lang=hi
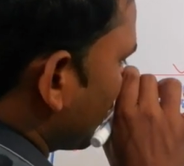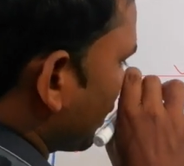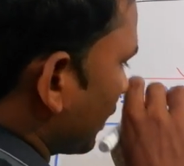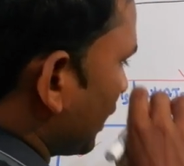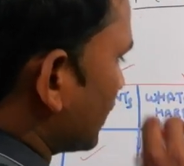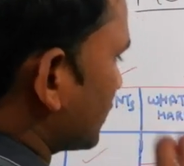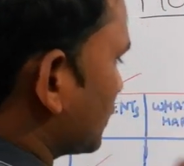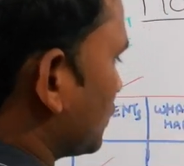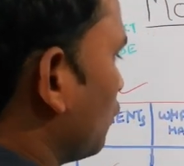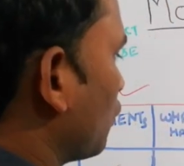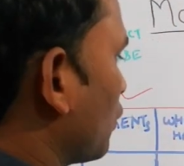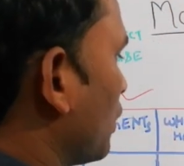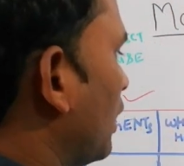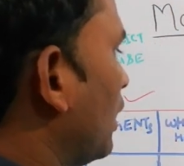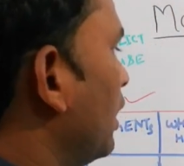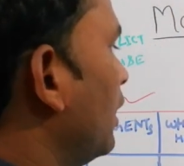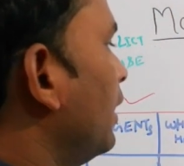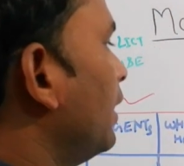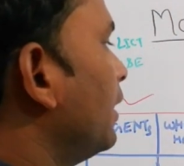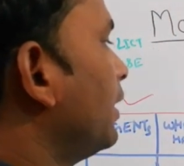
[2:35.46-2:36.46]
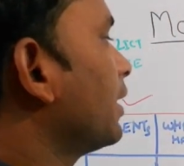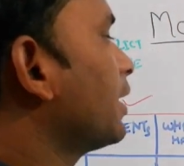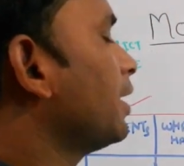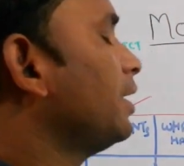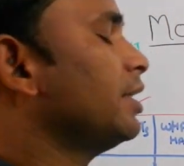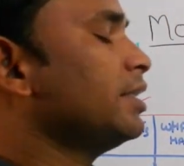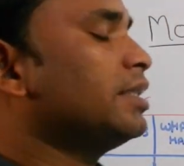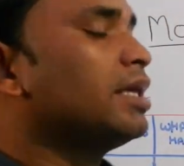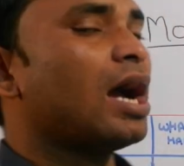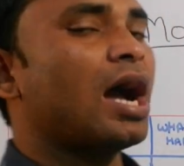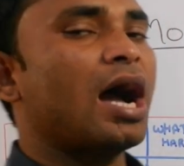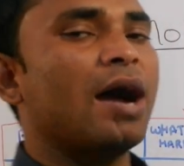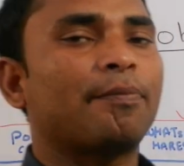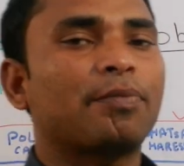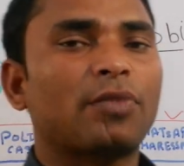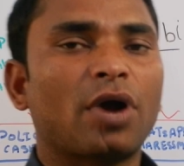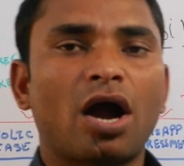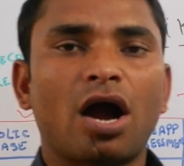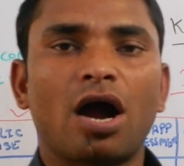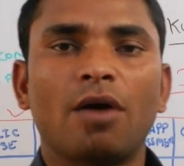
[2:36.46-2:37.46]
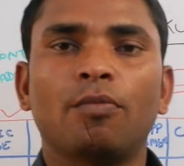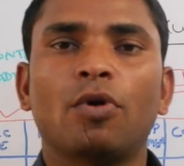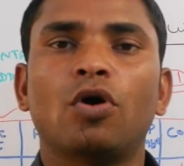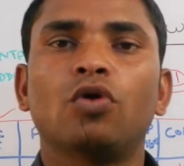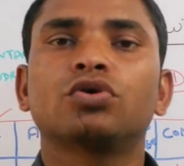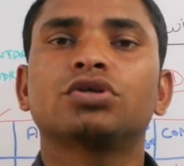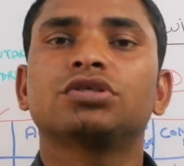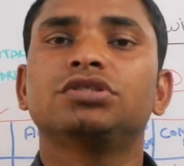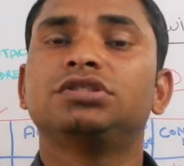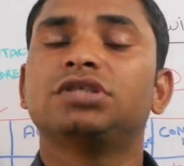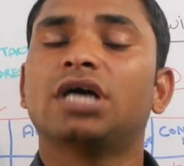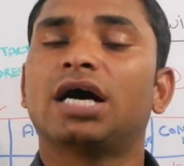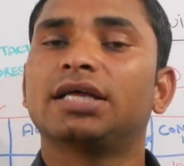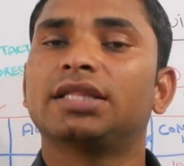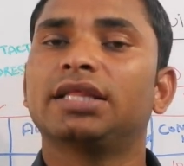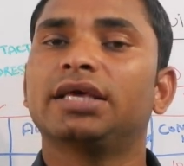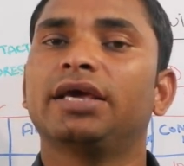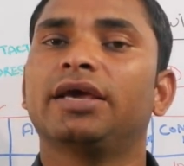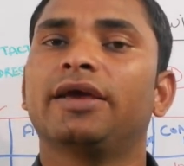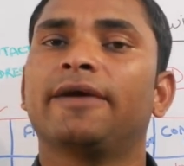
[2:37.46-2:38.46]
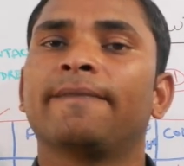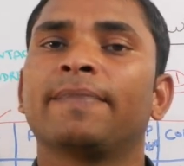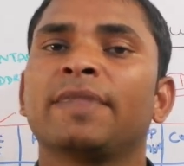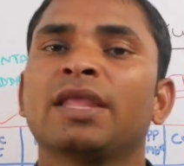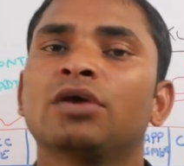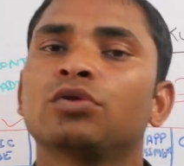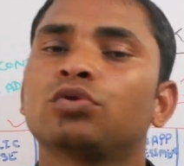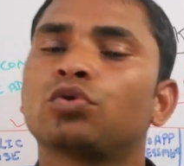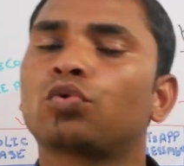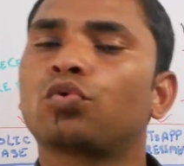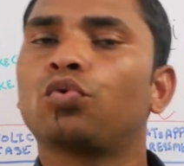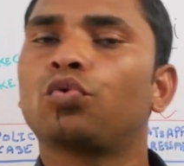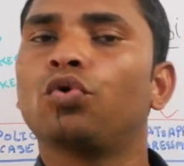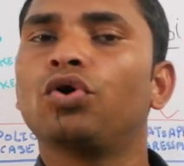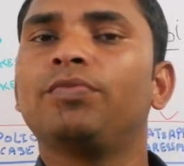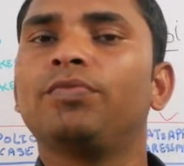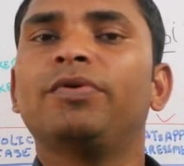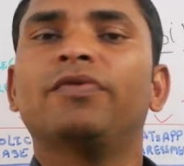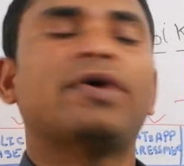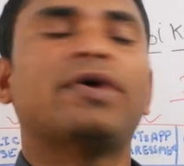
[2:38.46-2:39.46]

प्रकार से होगा ठीक है यदि आपका अमाउंट ज़्यादा है तो कोई भी